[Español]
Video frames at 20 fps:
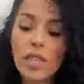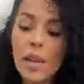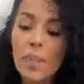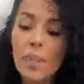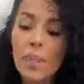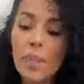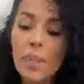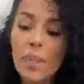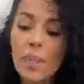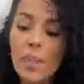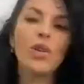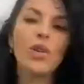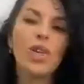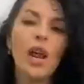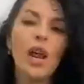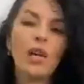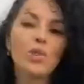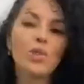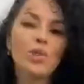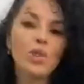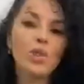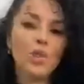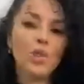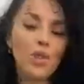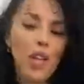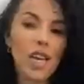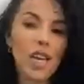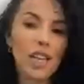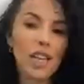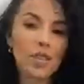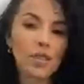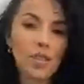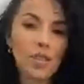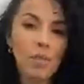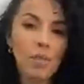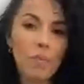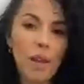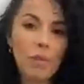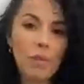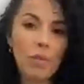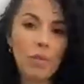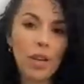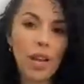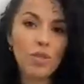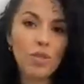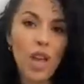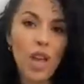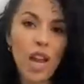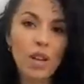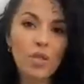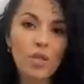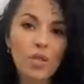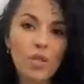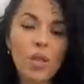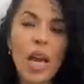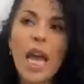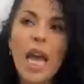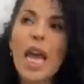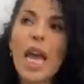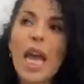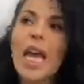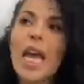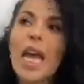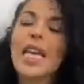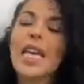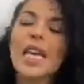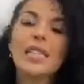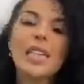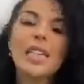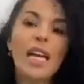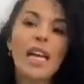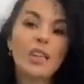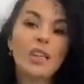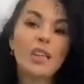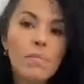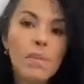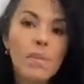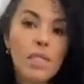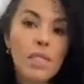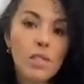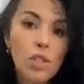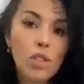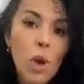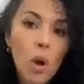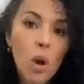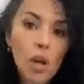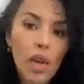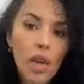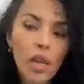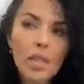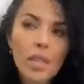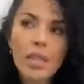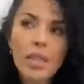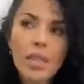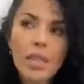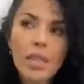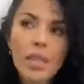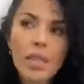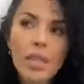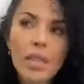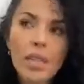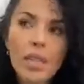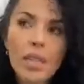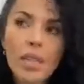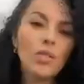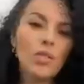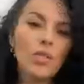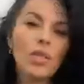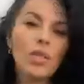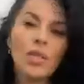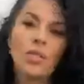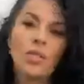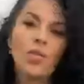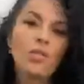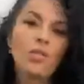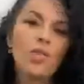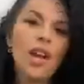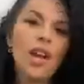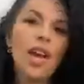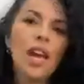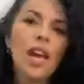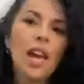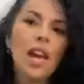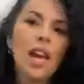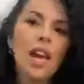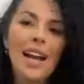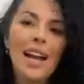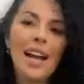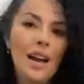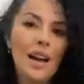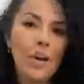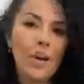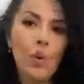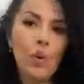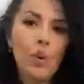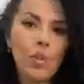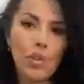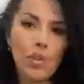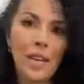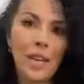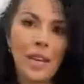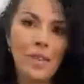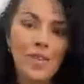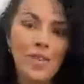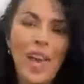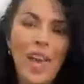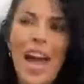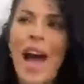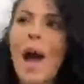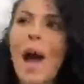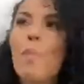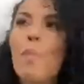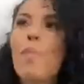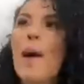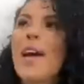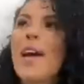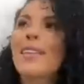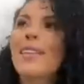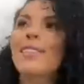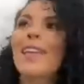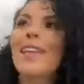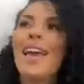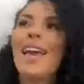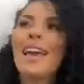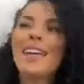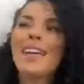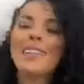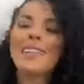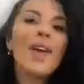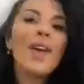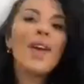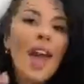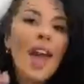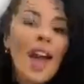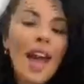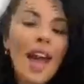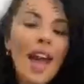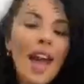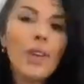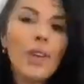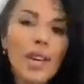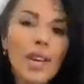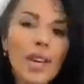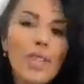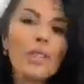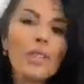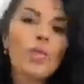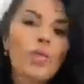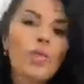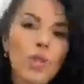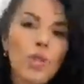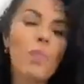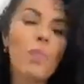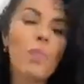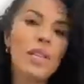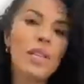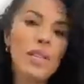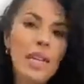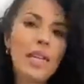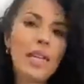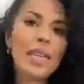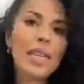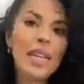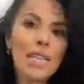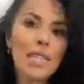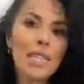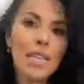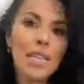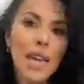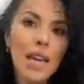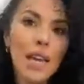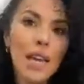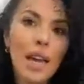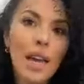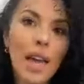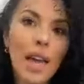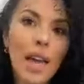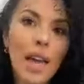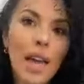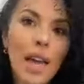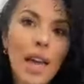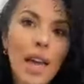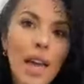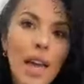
DJ Playboy, yo me ponía los dos conejitos de Playboy en los senos y hacía toples en mis toques. Entonces eso fue el, el acabose. O sea, aparte de que esta vieja nunca estudió para ser DJ,